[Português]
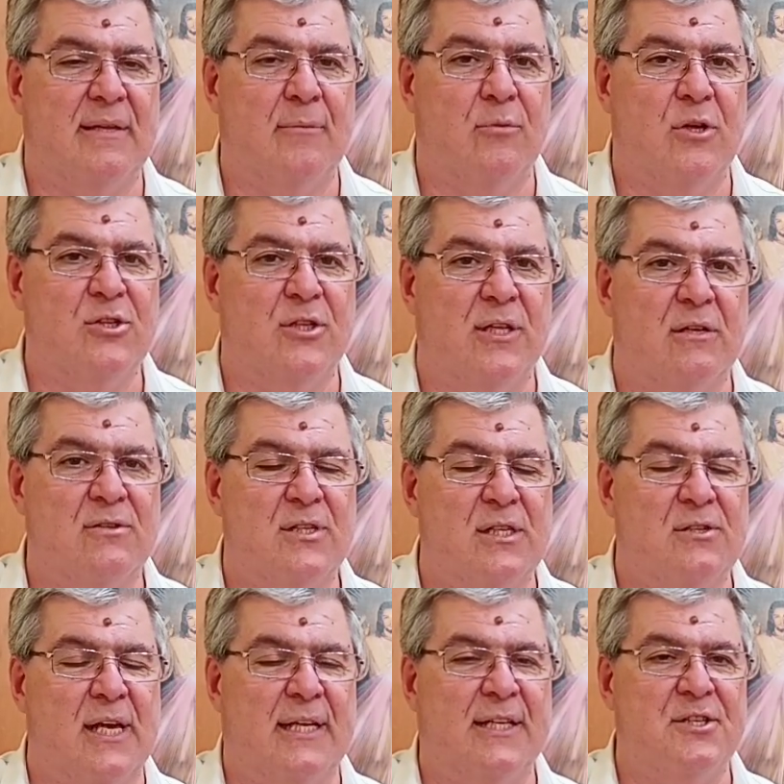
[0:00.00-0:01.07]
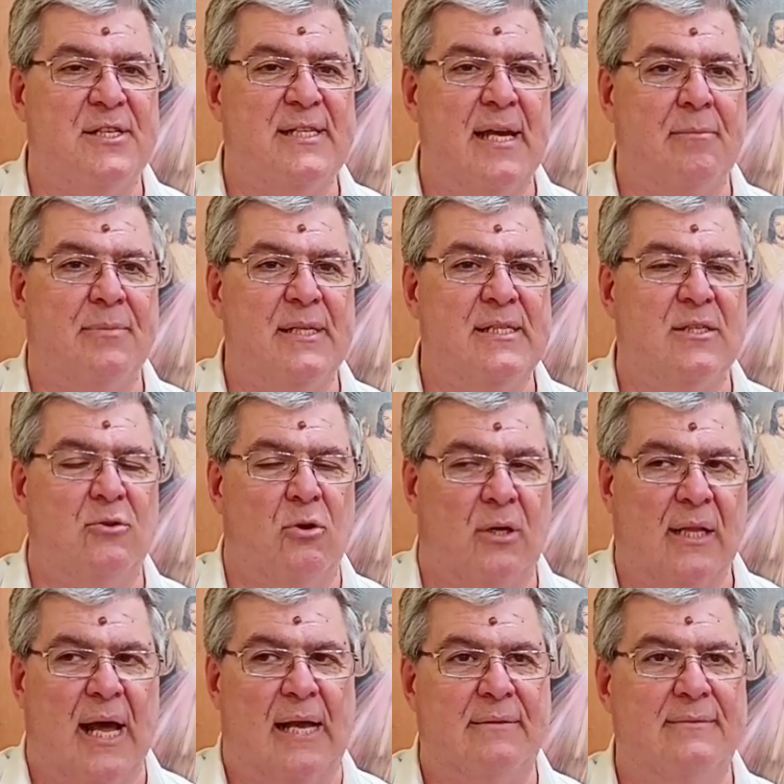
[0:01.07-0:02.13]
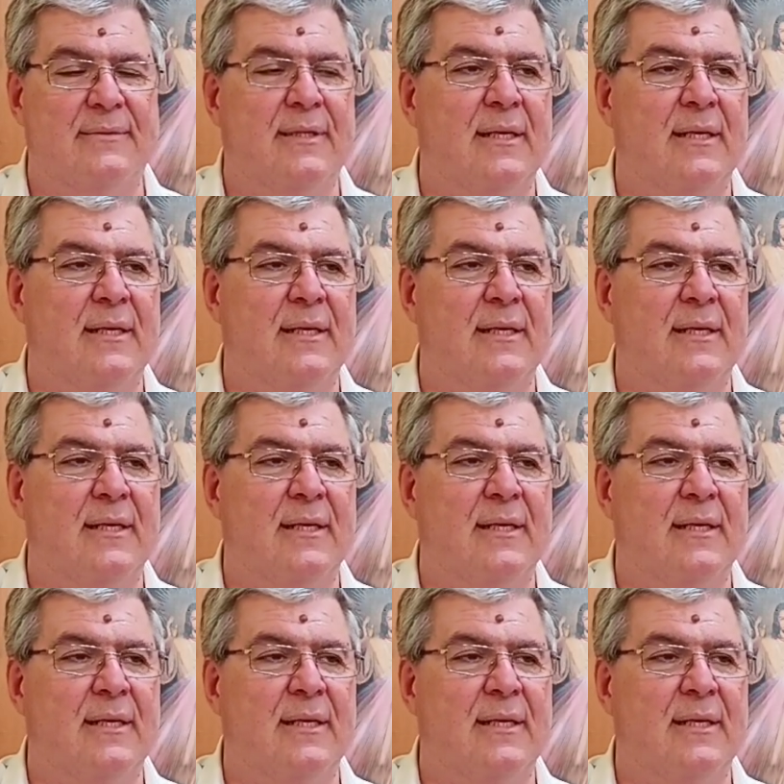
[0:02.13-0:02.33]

temor de Deus. Isso a igreja sempre ensinou, claro.